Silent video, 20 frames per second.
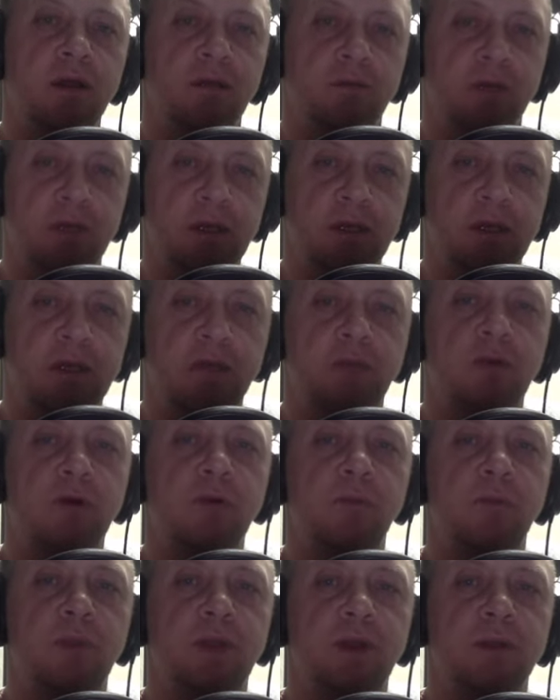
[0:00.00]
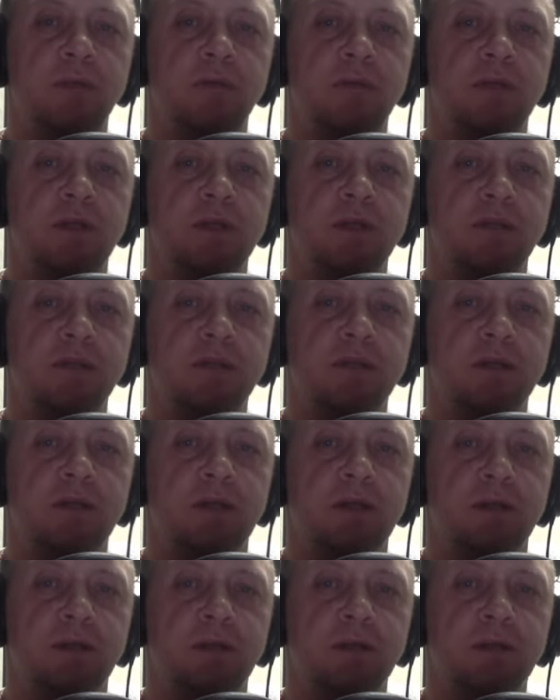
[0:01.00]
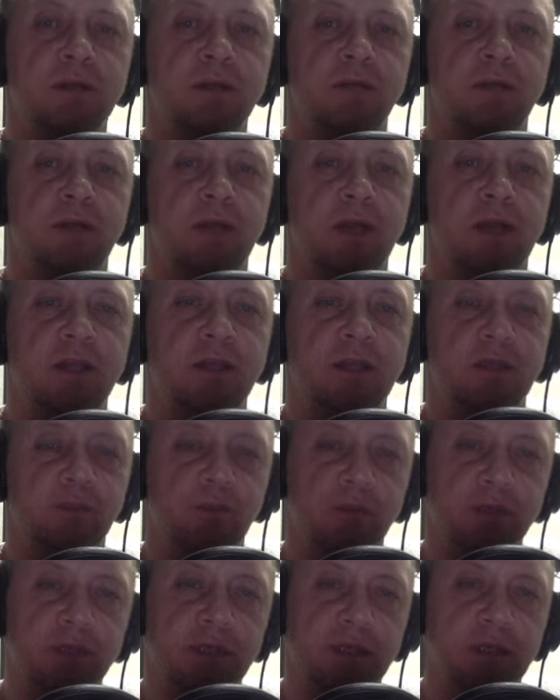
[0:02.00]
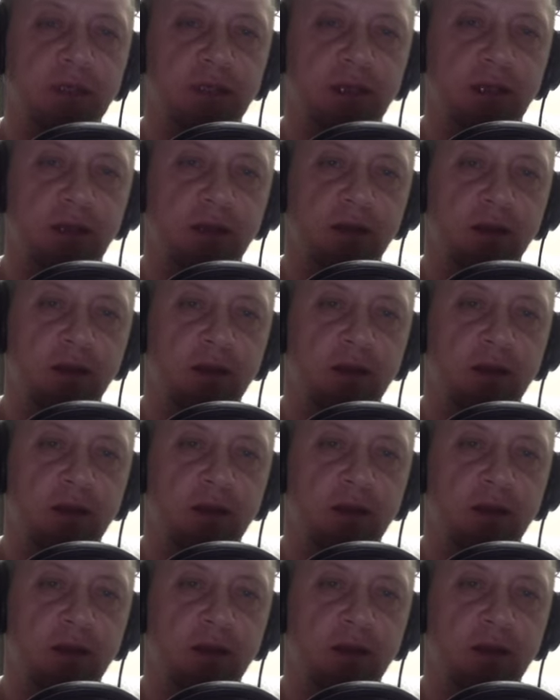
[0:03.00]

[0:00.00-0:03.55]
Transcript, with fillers: Мы идем приобщаться к этой творящей пустоте.